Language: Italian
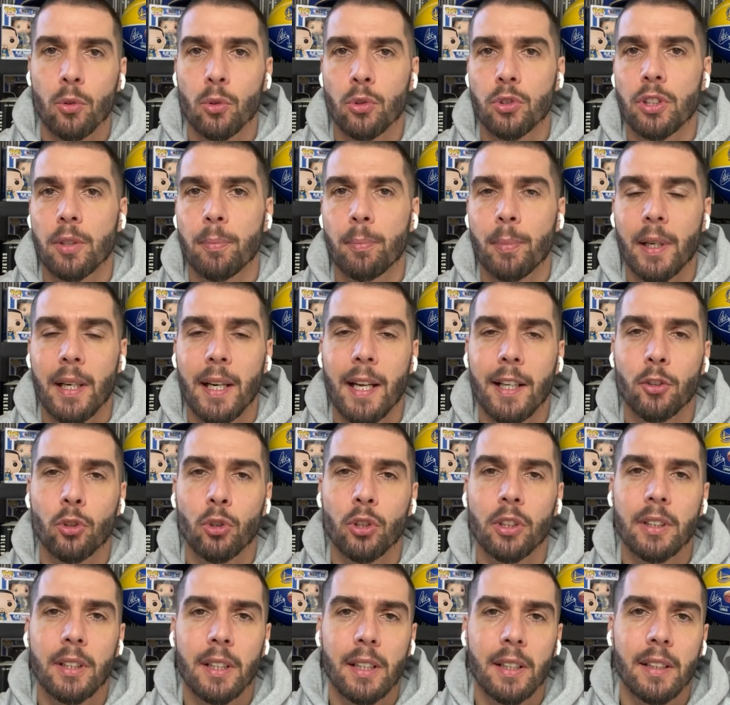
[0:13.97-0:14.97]
si è parlato di
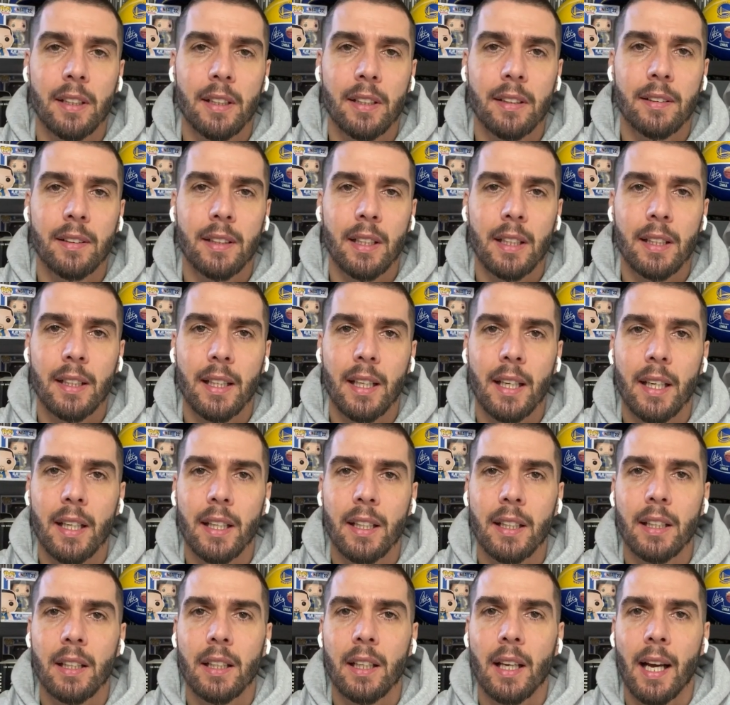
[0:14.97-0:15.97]
trading intraday